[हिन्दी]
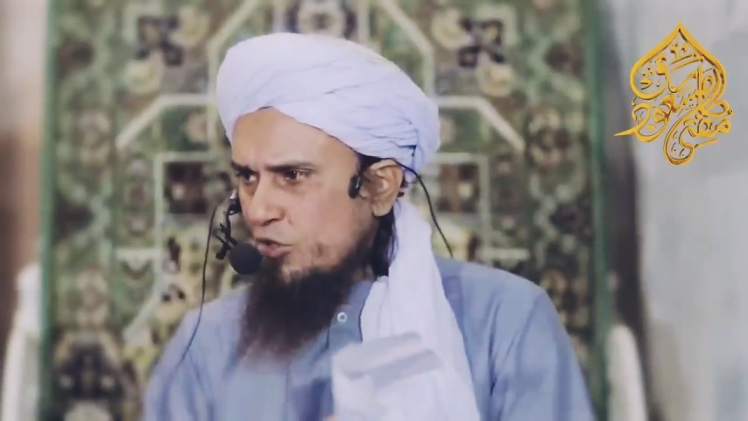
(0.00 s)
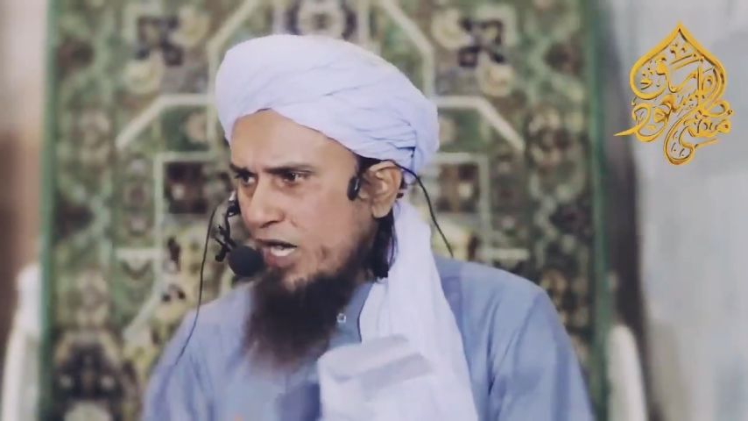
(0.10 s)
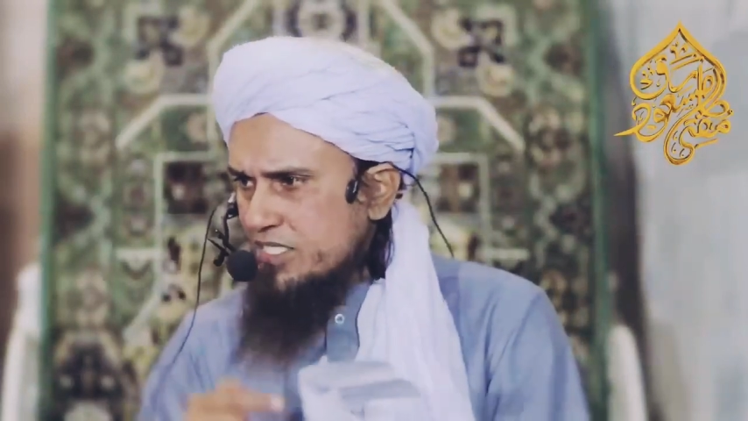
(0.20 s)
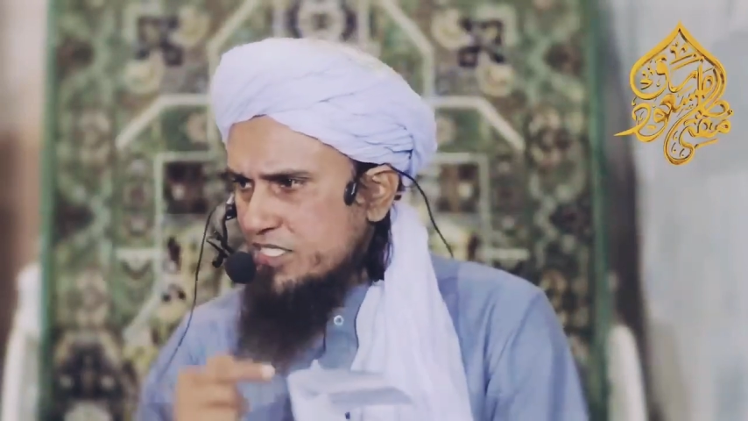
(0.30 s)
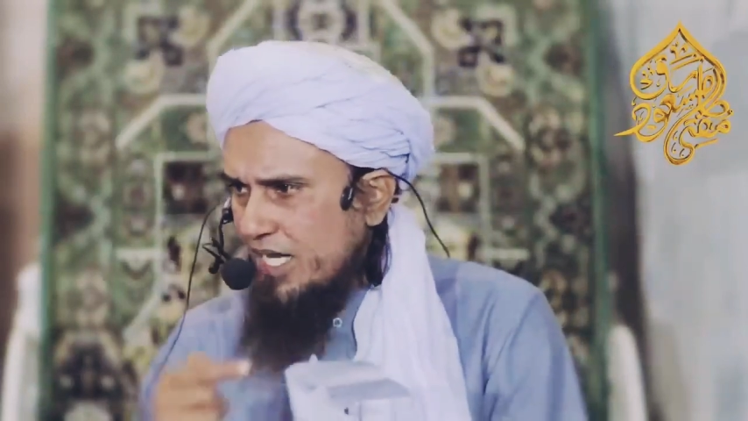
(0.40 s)
जो
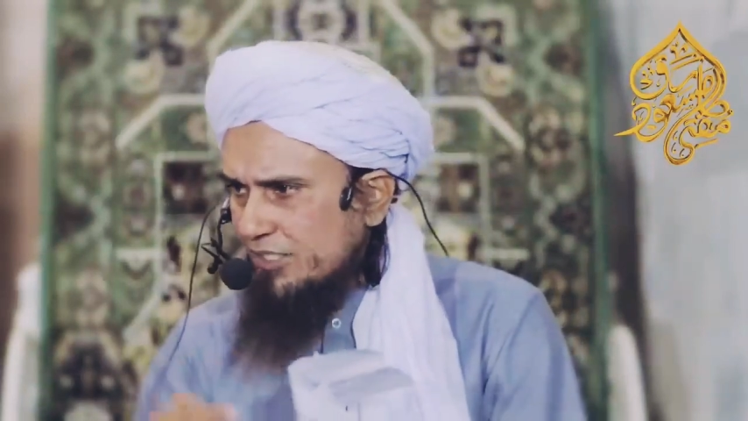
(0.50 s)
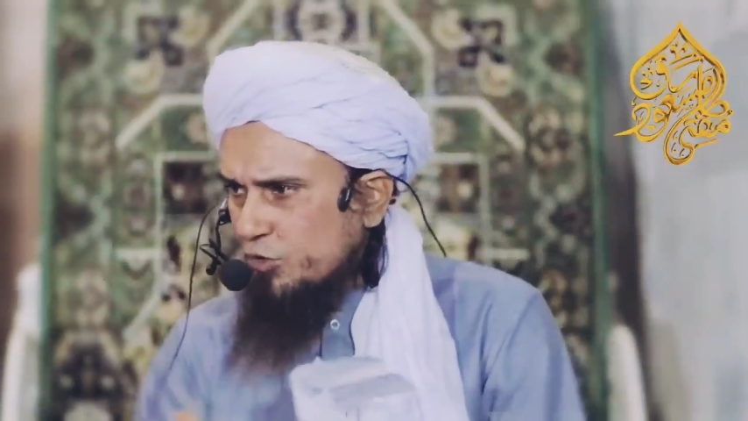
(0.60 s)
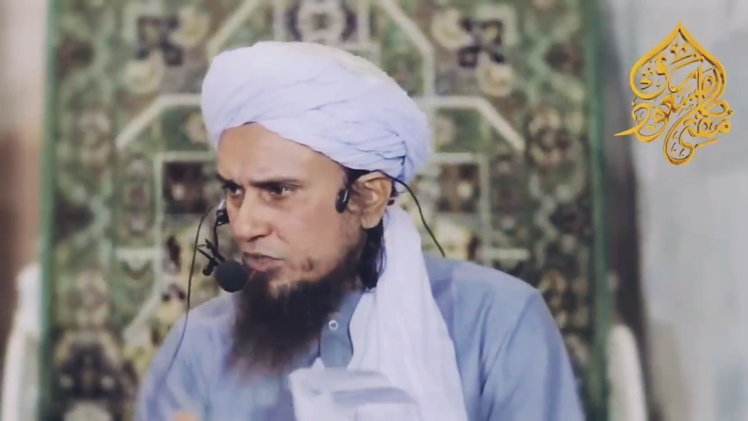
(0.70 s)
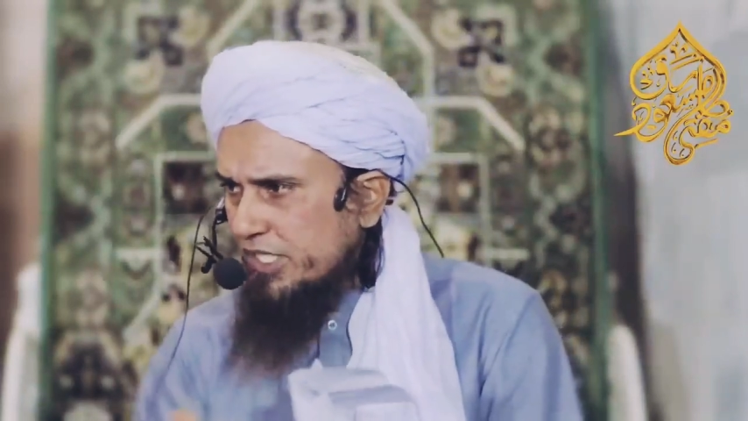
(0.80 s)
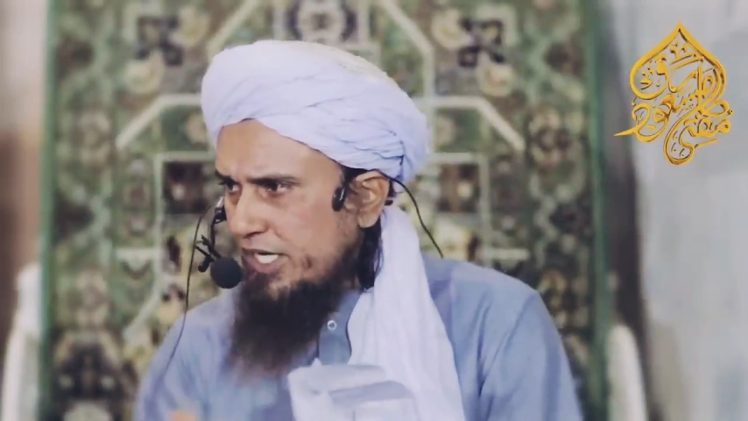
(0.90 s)
हादसा
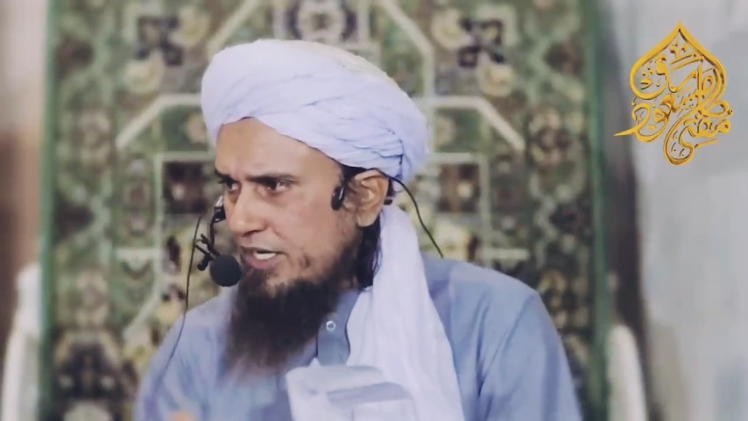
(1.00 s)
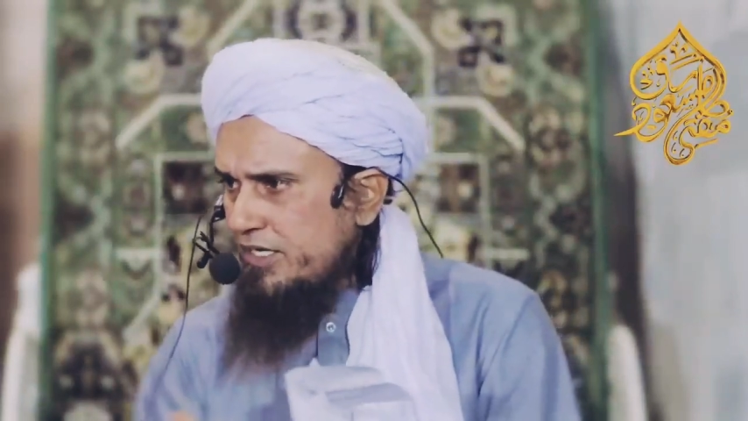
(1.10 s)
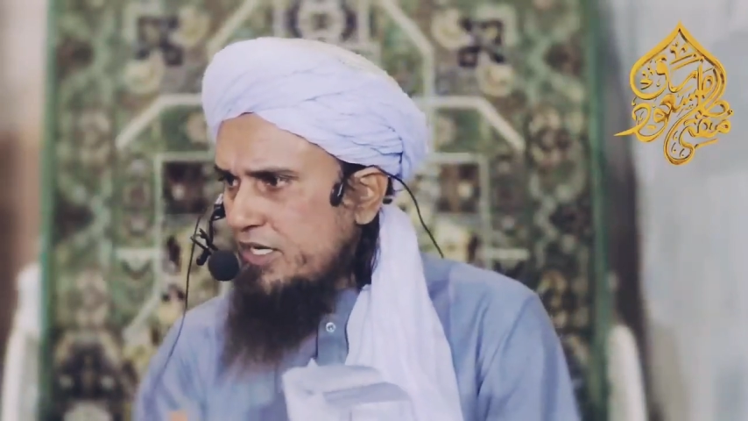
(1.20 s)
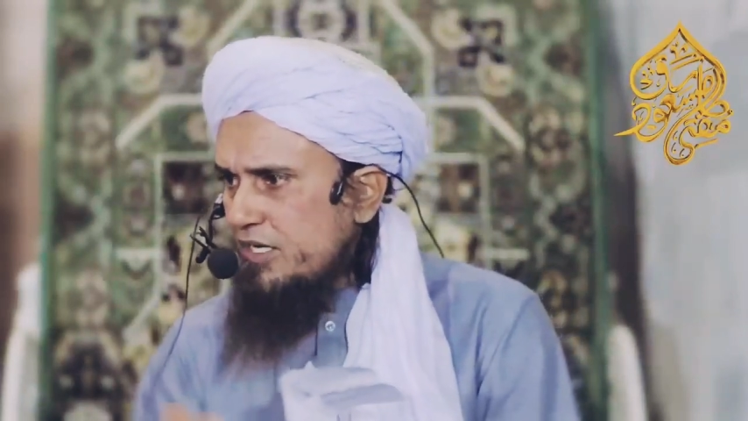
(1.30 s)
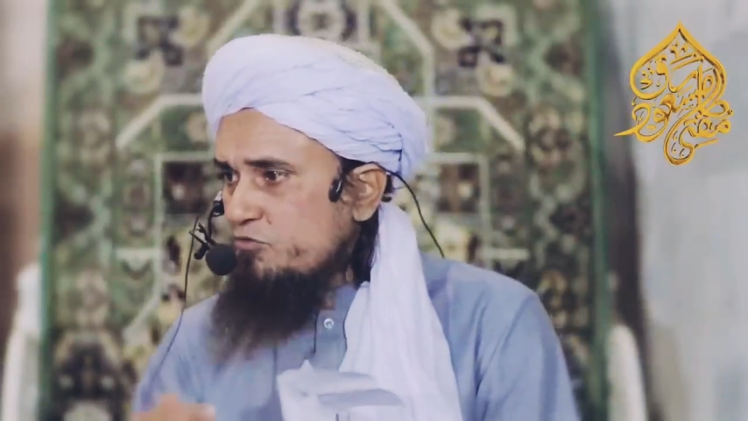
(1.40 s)
होते
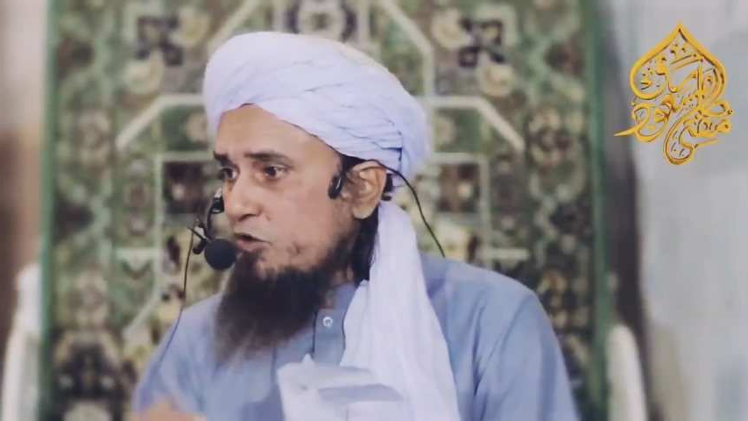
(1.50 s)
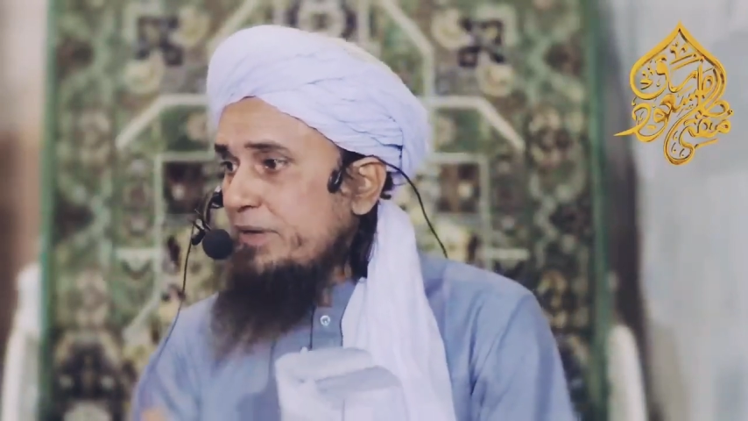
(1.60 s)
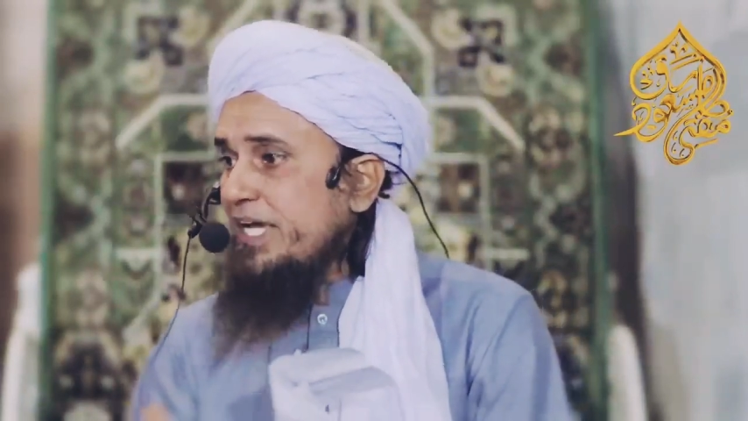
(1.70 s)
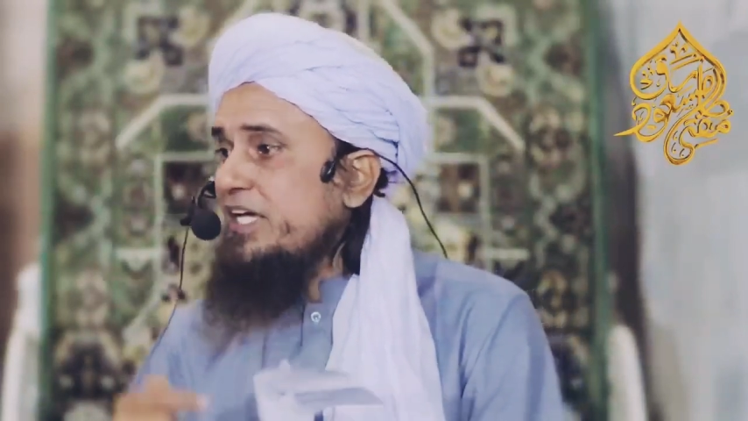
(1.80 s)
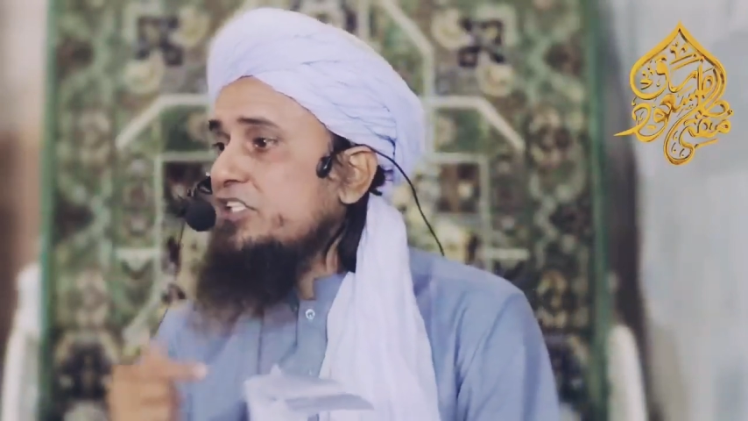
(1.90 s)
हैं वो बे